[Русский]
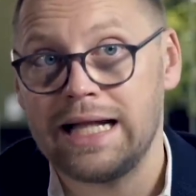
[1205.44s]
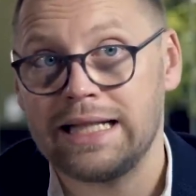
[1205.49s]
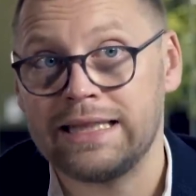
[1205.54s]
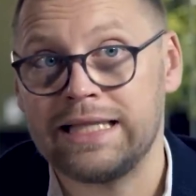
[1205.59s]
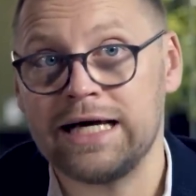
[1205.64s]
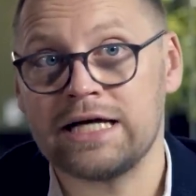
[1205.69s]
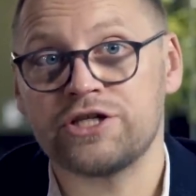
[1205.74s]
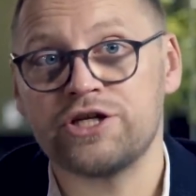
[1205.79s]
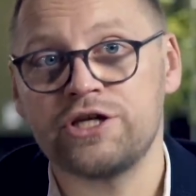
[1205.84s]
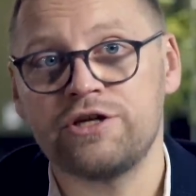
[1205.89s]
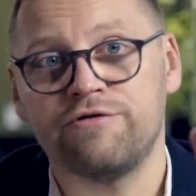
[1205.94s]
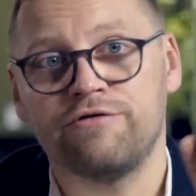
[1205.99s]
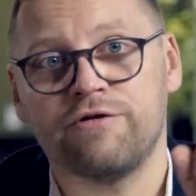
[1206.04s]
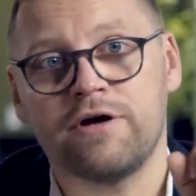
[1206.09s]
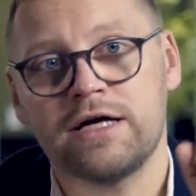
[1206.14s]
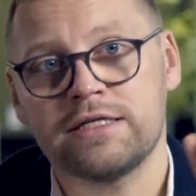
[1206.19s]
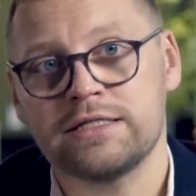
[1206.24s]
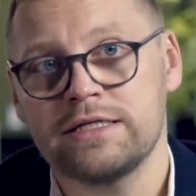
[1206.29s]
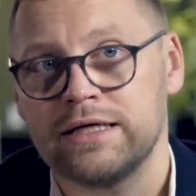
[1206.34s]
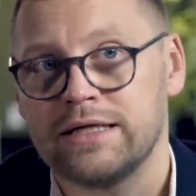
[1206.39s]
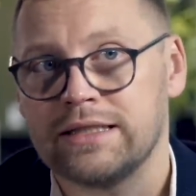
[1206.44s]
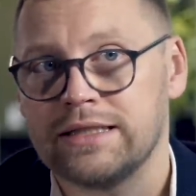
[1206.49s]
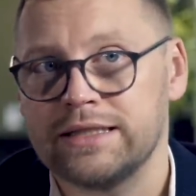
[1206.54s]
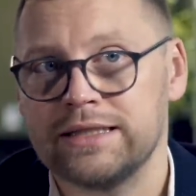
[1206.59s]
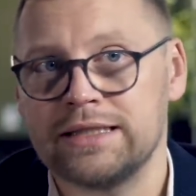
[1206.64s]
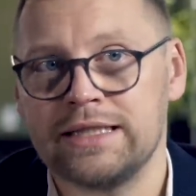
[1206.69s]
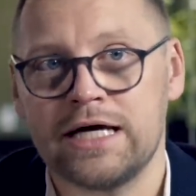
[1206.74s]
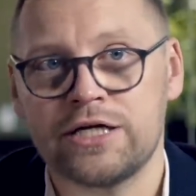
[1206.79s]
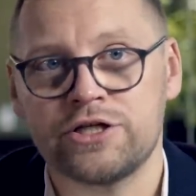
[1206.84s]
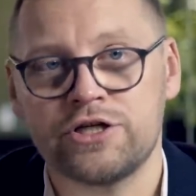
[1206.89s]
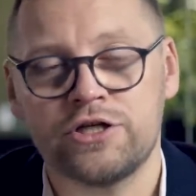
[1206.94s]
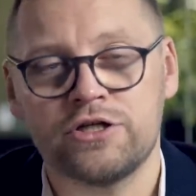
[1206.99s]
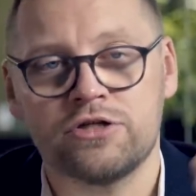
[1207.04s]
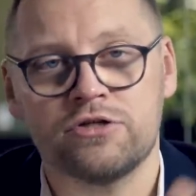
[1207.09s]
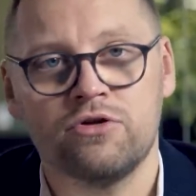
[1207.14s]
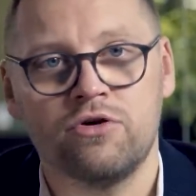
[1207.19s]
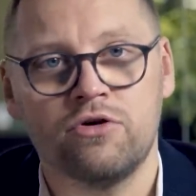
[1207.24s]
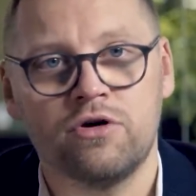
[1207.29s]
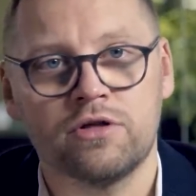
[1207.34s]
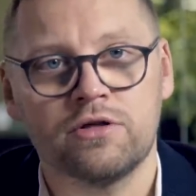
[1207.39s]
Даже не фраза, даже не
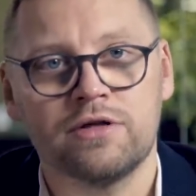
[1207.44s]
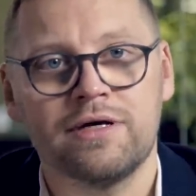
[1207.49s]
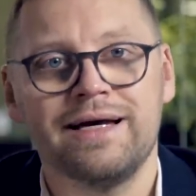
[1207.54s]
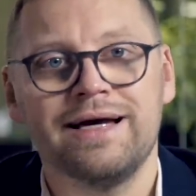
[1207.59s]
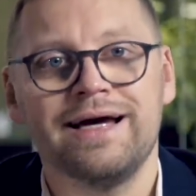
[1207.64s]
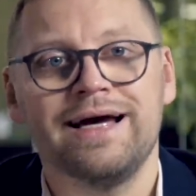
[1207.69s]
слоган.